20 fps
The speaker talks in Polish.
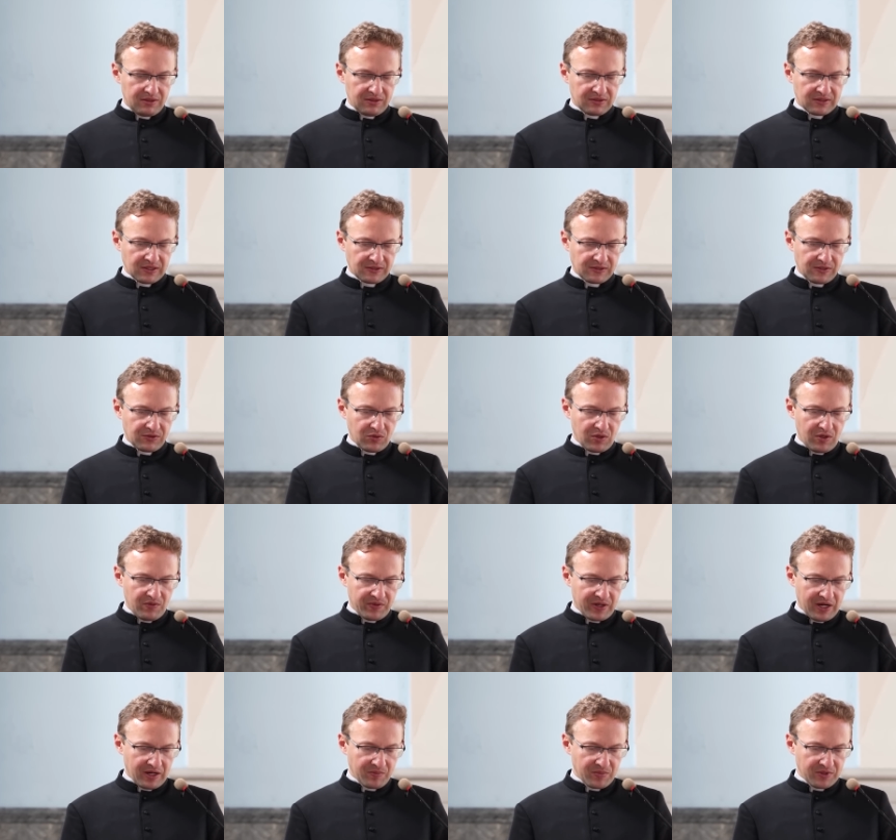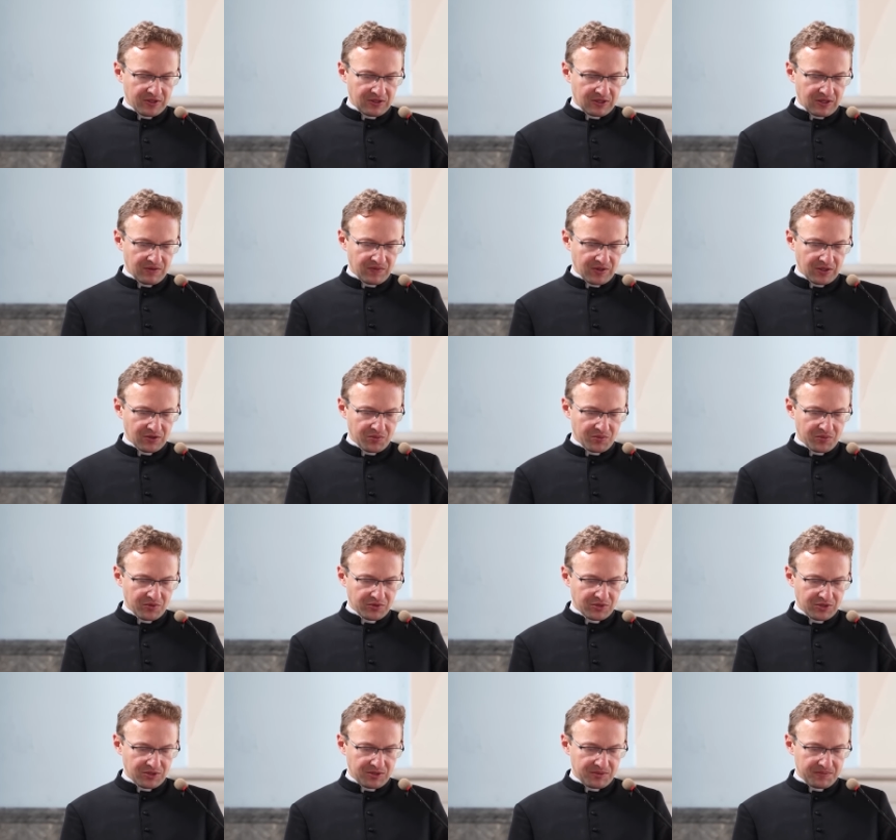Zacytuję fragment tej
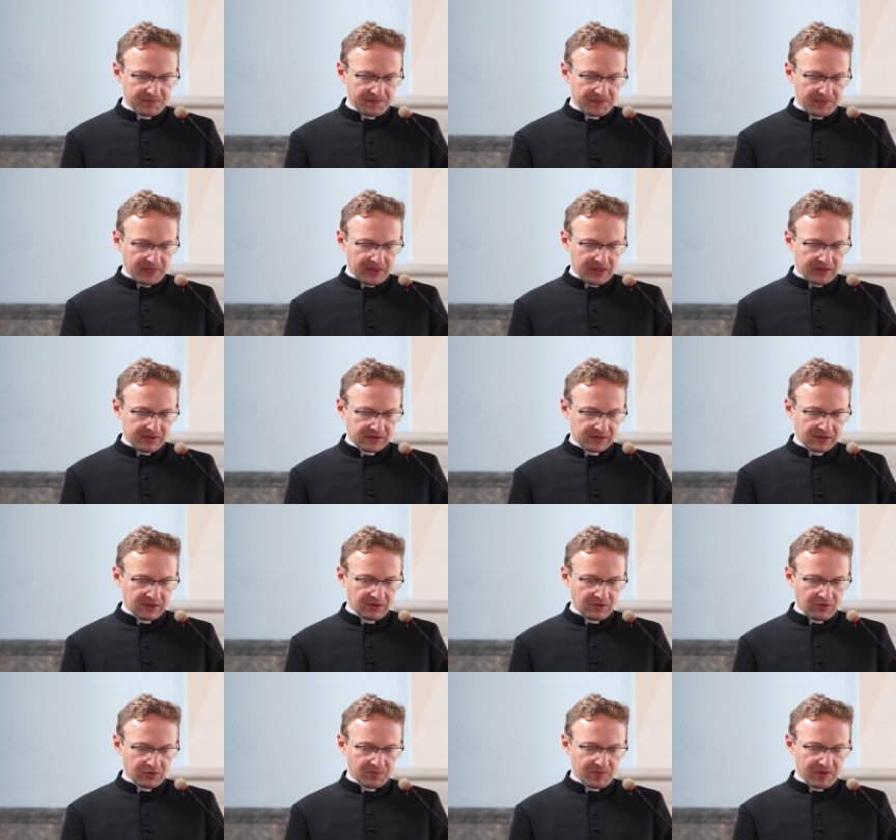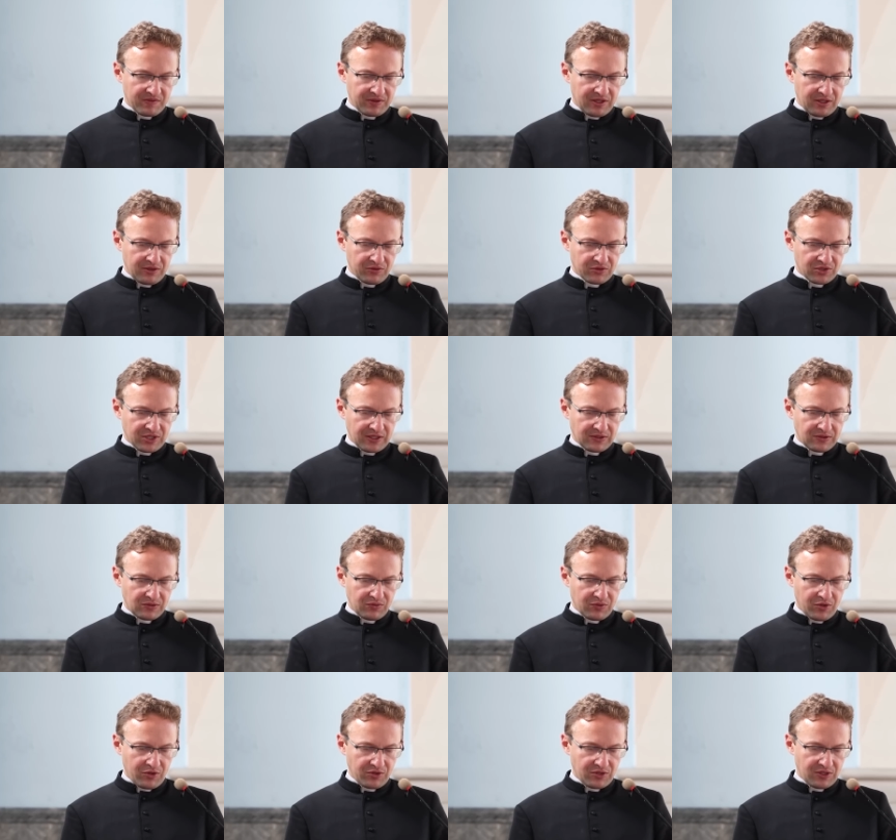wiadomości. Syn od pewnego
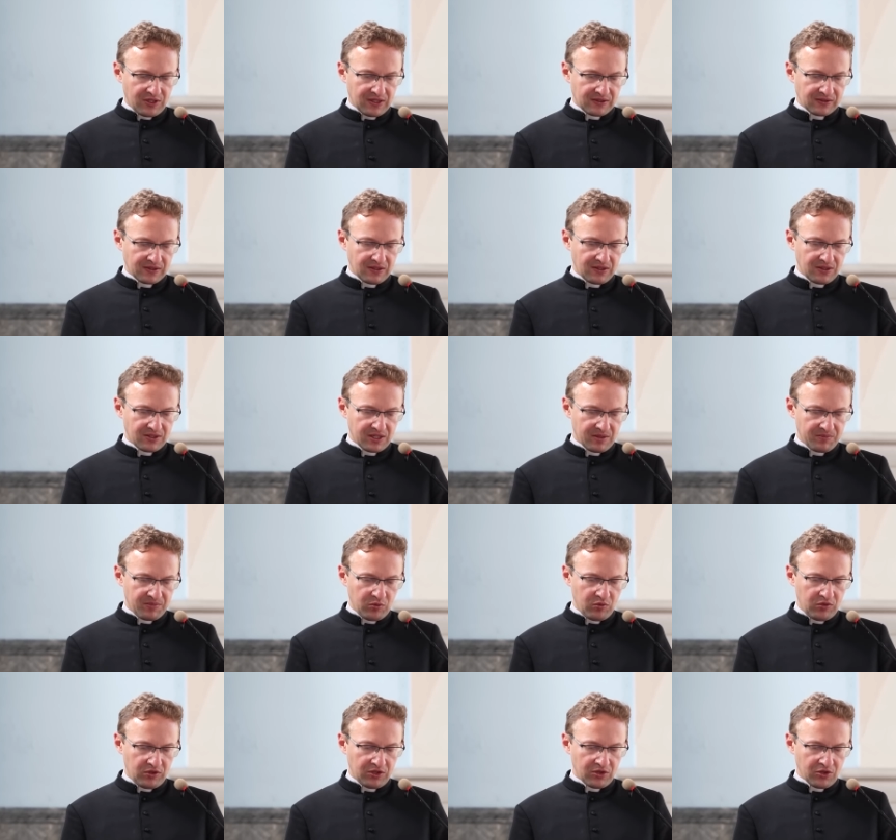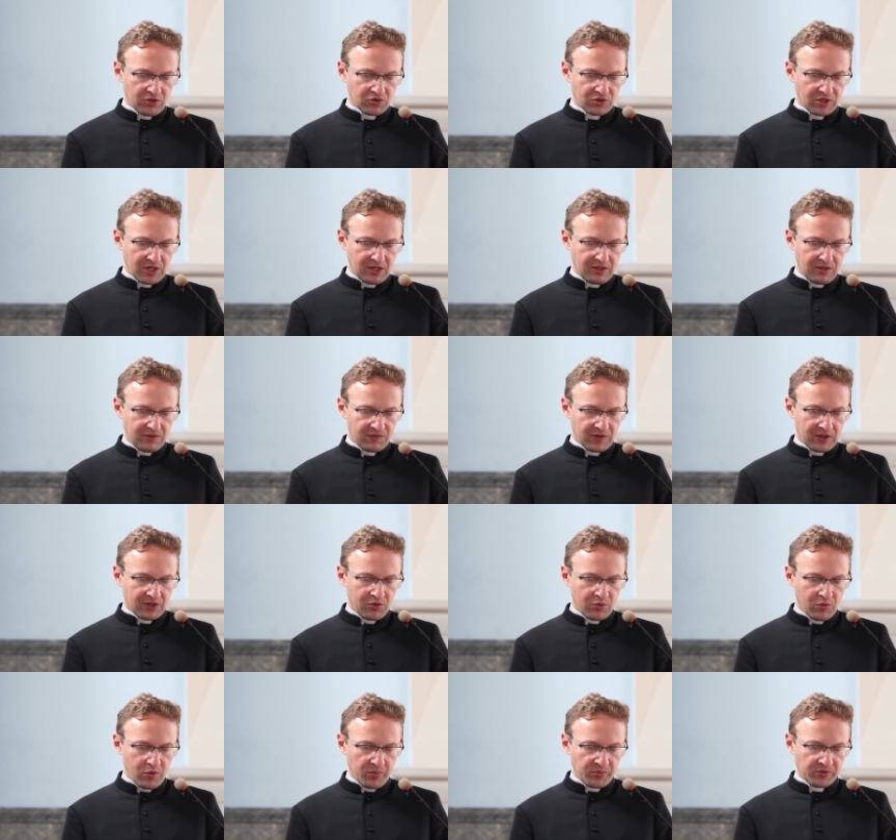czasu chodzi na zajęcia piłki nożnej, wiek
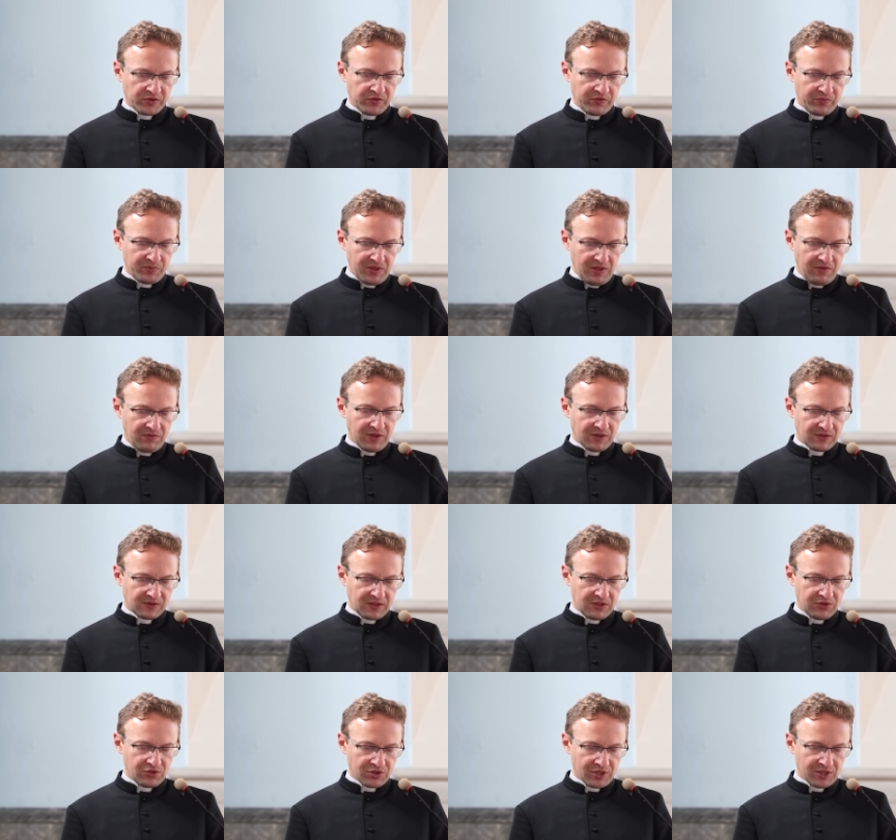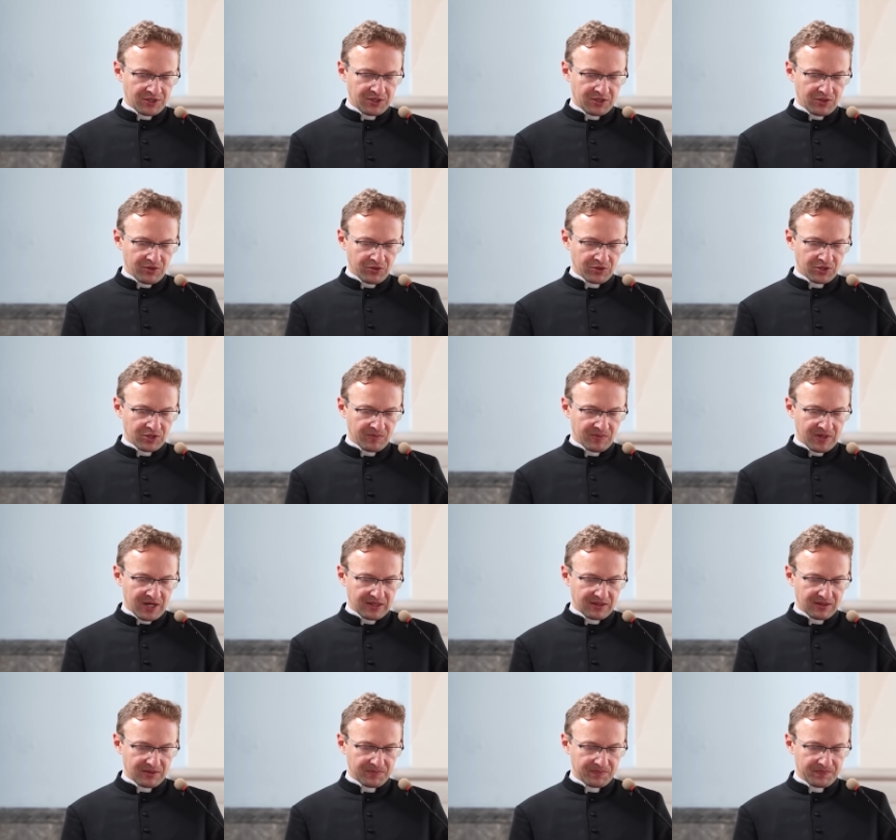chłopców mniej więcej 6-8
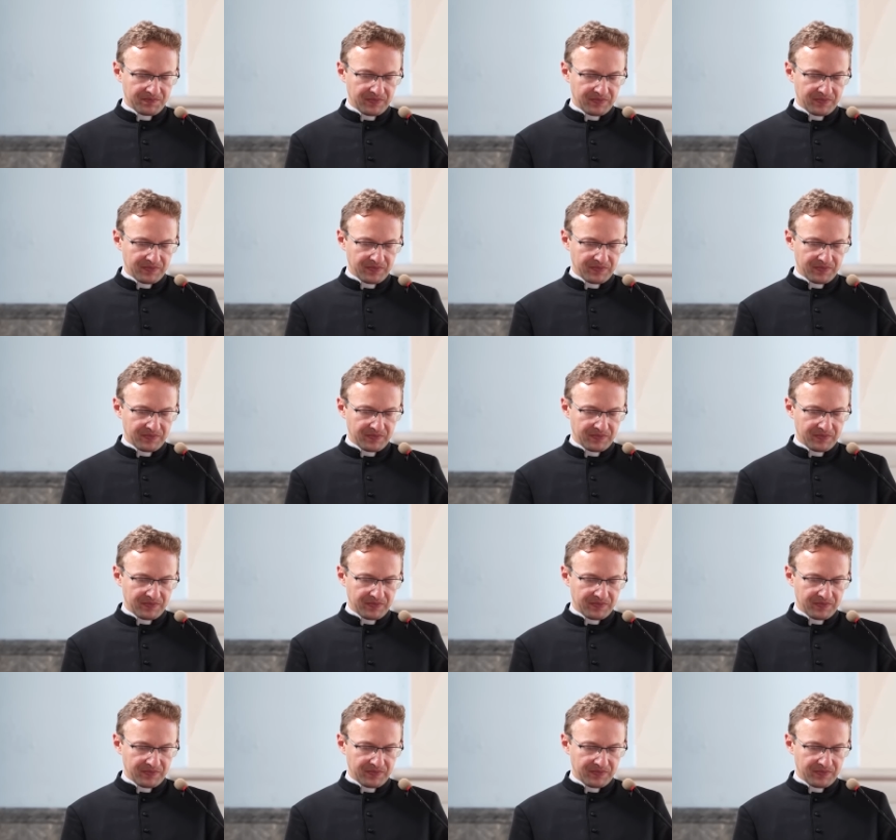lat.